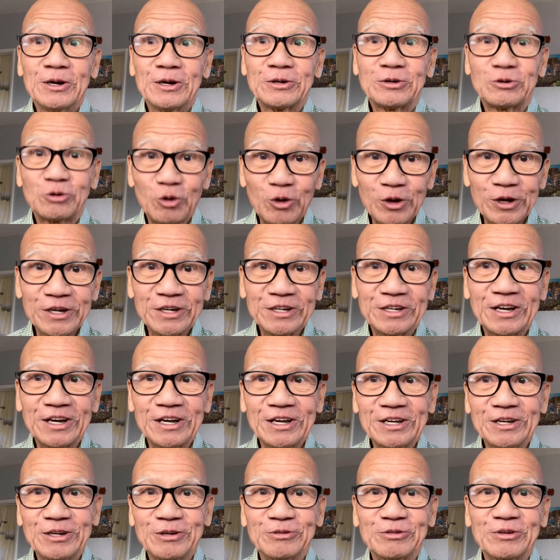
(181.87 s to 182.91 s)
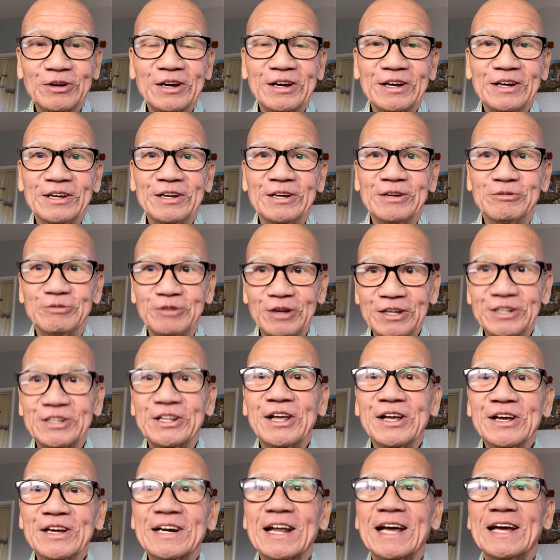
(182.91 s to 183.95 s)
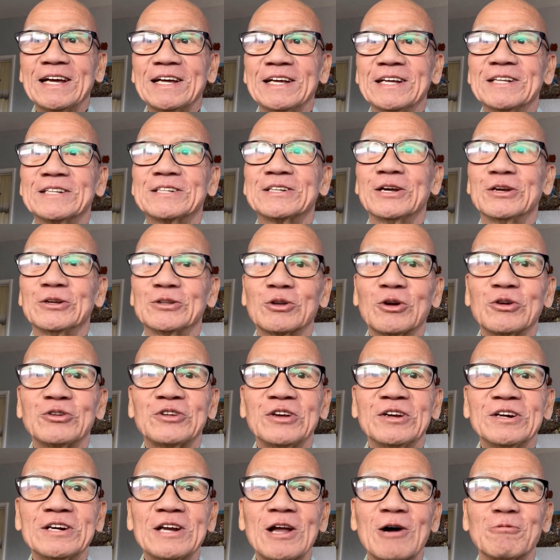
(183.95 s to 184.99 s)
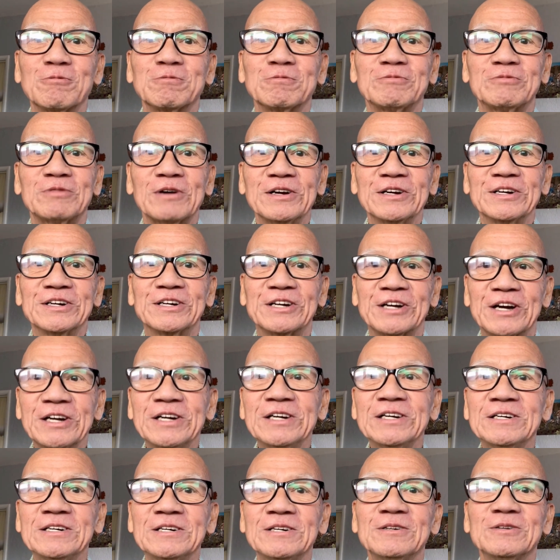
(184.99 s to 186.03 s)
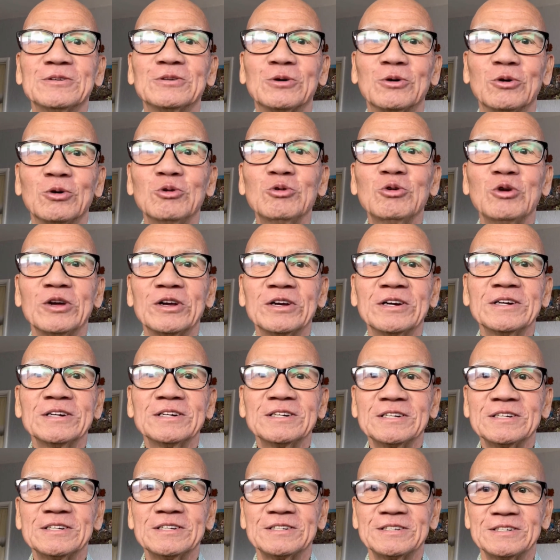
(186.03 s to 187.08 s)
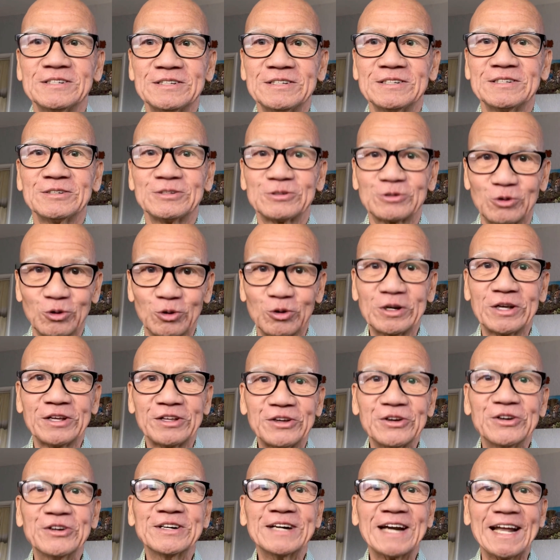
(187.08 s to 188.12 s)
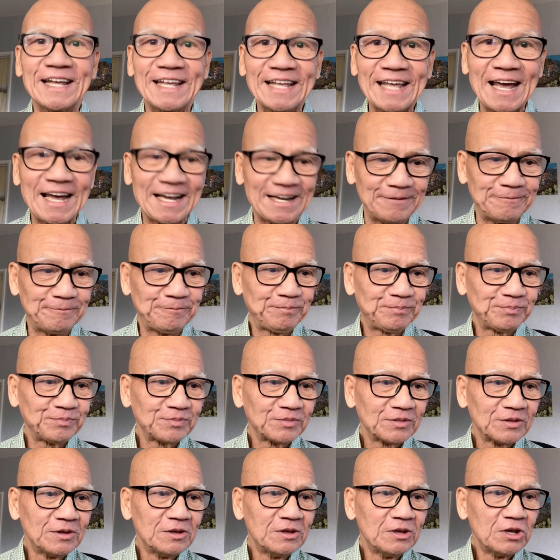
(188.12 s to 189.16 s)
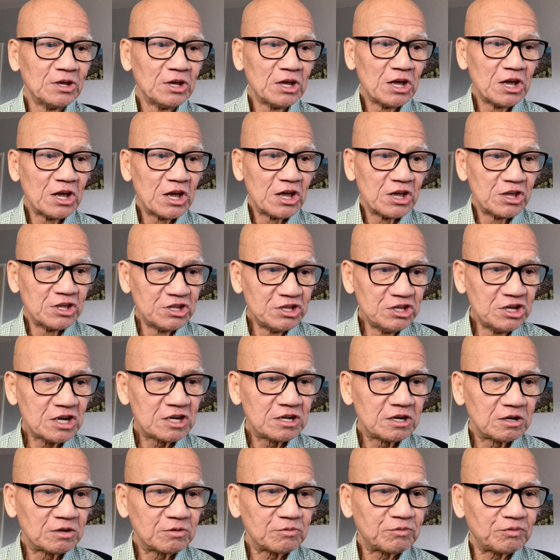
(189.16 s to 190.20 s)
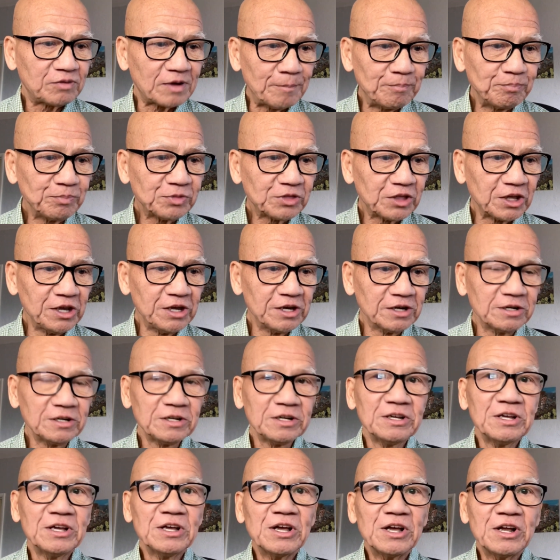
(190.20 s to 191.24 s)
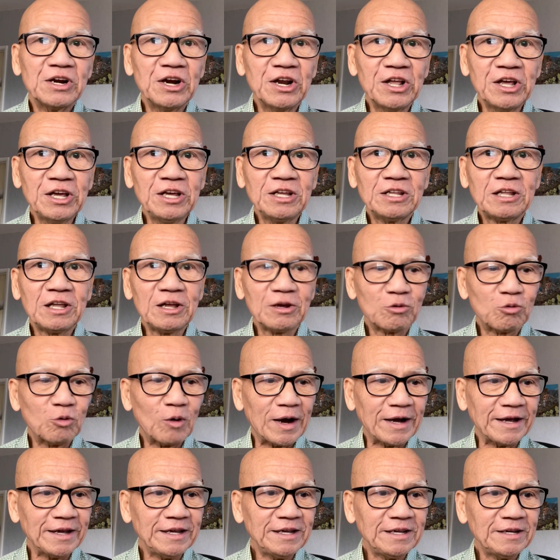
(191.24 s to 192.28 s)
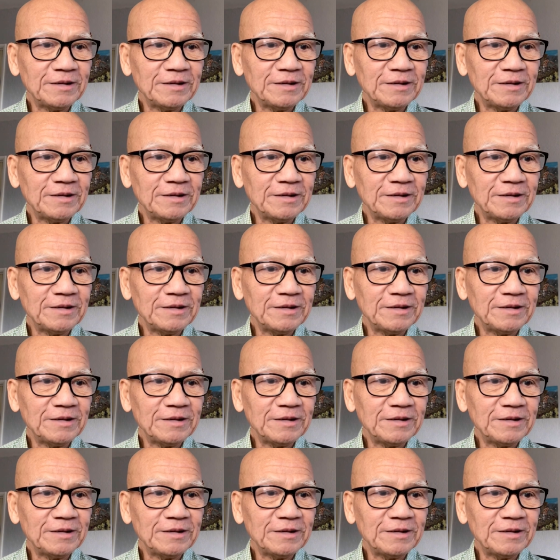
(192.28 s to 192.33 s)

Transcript: truyền kỳ về vị tiên này thì tôi xin đọc phần kinh của nguyễn uh, của cái chương này nha nhất phẩm tiên lý thuyết quẩy